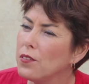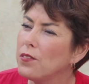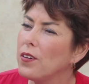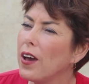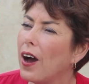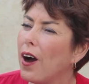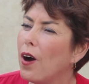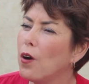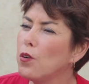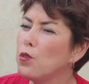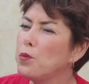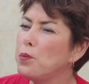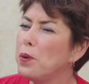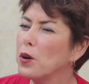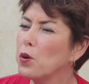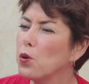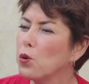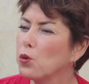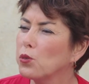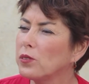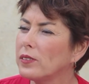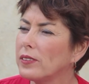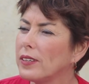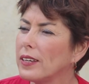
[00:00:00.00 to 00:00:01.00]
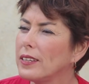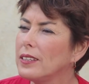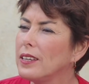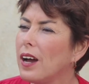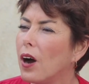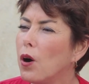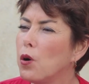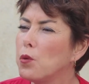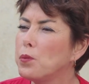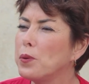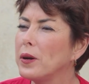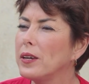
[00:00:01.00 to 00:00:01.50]
ve Avrupa
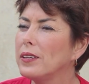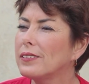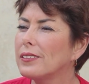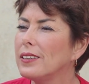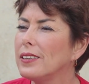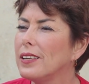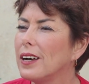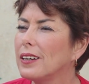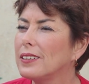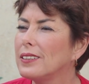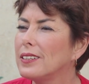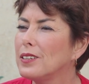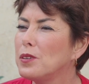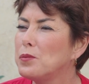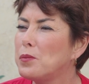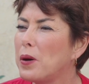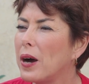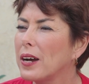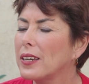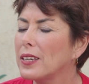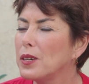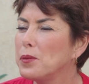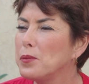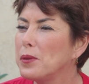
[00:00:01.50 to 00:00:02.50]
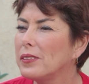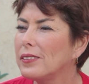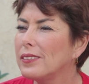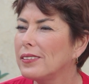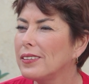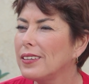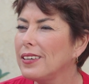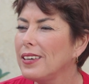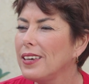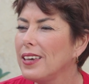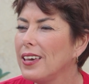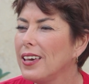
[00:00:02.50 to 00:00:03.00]
Konseyi de Avrupa İnsan Hakları
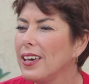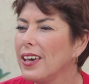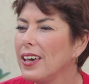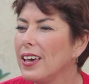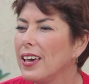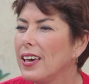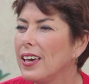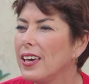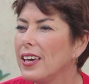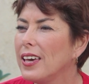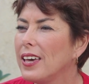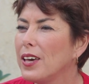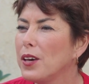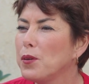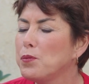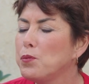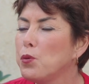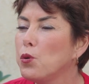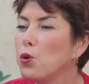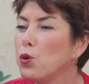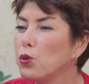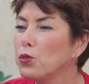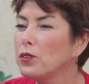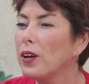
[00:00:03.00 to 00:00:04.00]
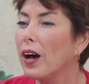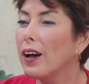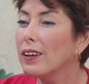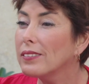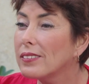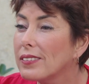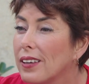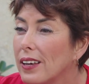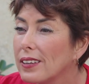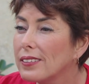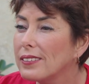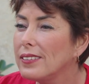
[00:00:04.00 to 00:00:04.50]
Mahkemesi e, bu
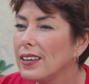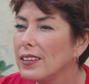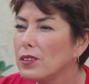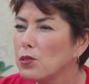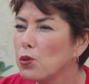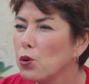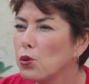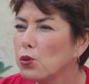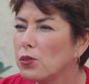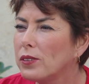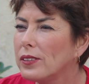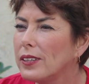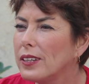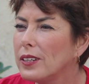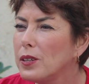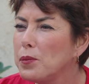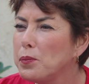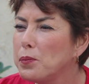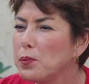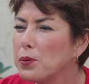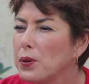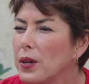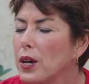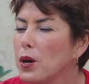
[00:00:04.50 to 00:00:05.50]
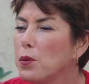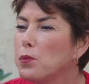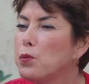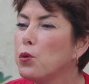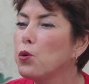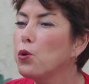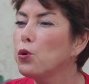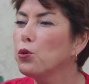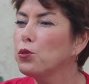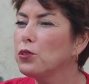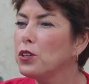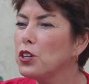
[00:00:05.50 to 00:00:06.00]
konuda hassasiyet gösterip
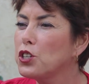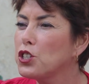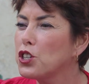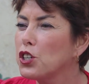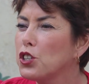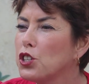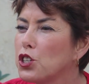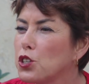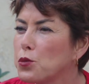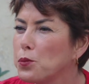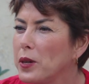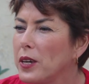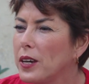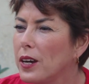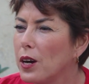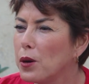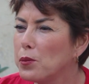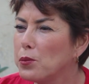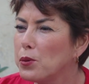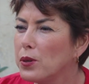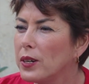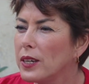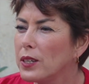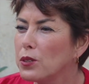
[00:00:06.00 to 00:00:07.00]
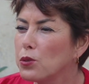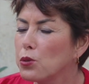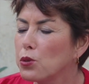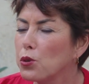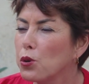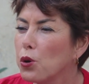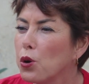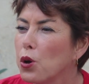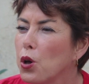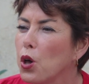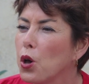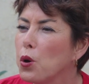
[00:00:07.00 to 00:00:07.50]
bu konuda çalışmayı kabul
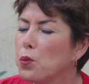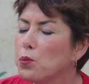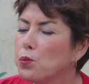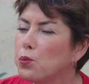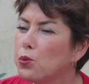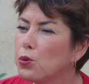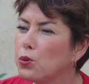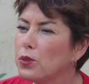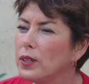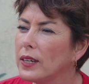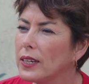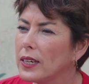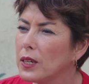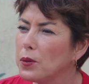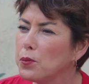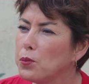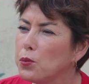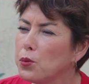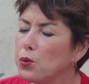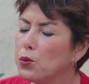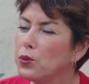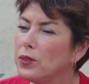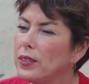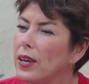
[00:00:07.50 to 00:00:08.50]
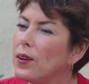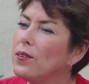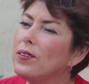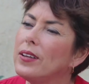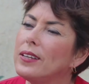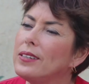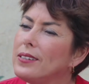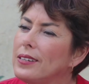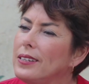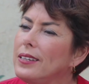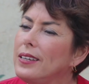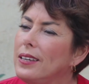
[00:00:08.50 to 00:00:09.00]
ediyor. Buradaki bu
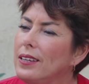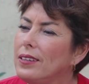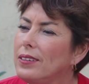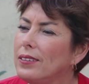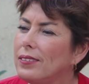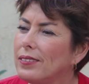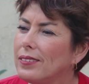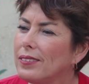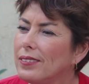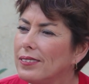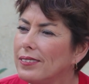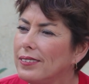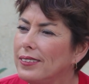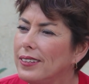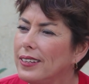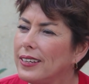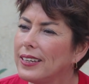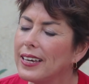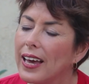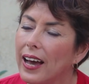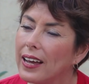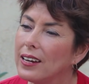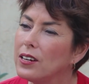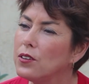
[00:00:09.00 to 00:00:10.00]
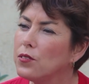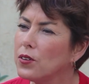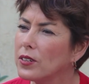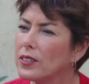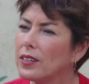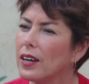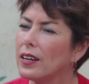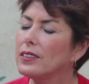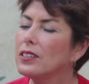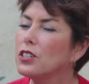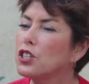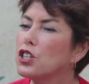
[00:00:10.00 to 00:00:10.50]
devletin ilgisizliği,
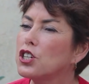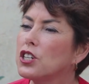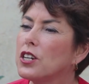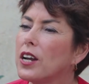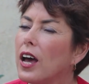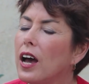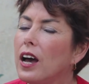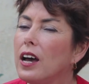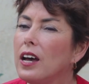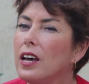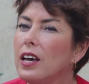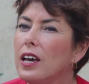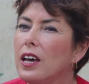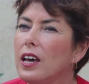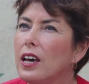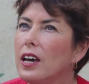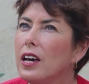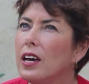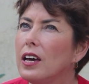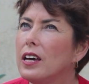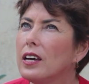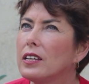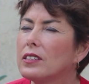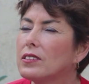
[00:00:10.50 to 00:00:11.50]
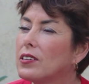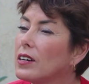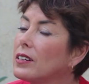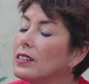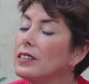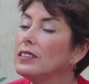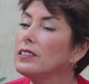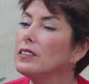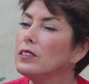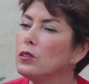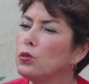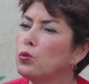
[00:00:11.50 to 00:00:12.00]
kendi vatandaşına e,
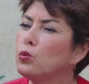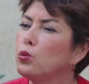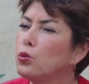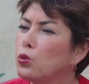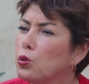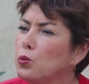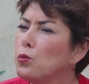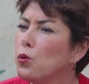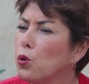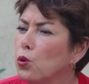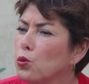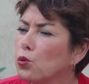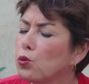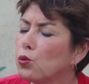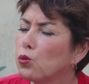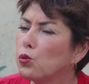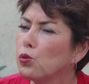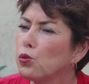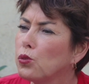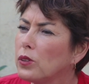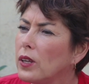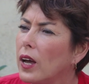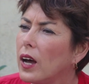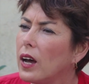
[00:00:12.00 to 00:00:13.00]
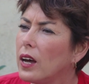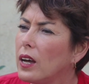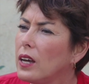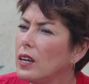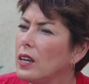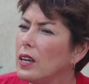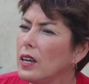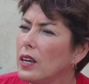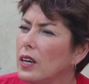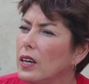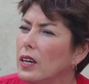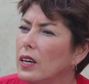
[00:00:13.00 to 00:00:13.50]
takındığı tutum
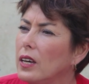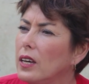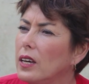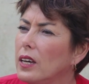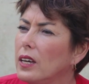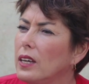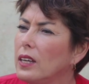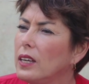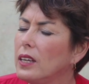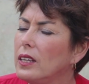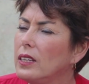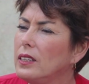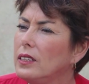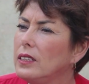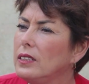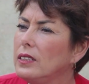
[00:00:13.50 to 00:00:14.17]
konusunda e,